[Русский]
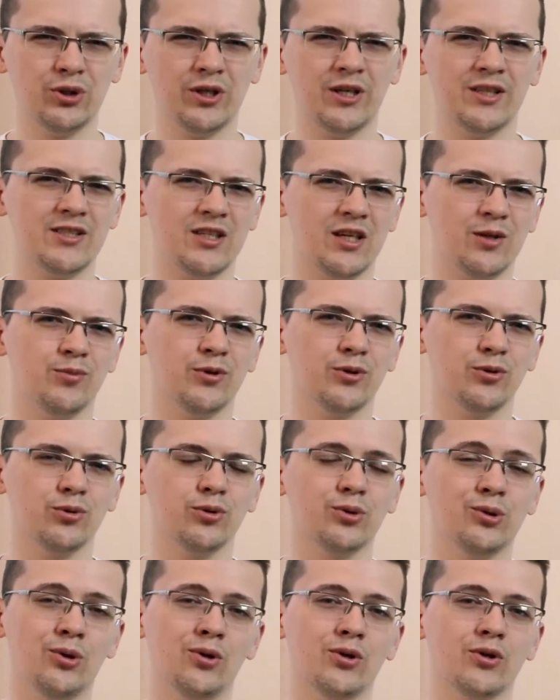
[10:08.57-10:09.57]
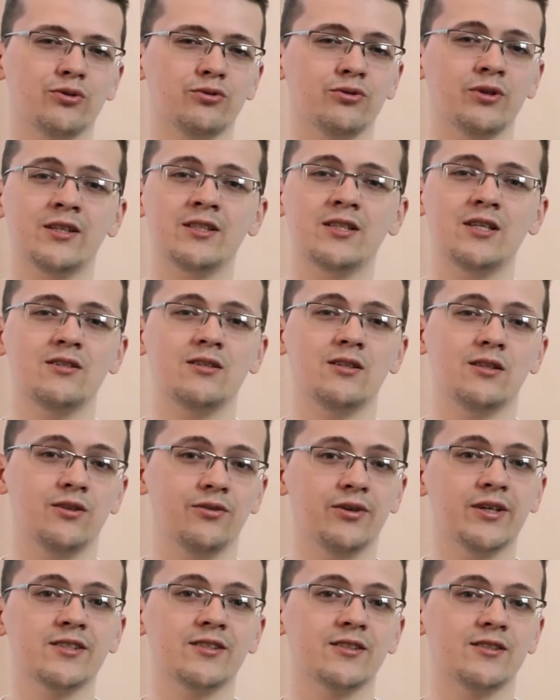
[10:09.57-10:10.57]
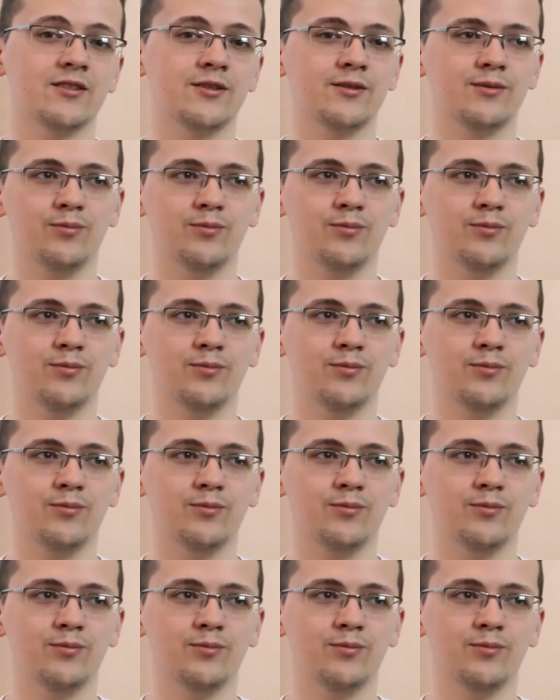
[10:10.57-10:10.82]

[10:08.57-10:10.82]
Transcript: хотя бы ну, долларов на 10-20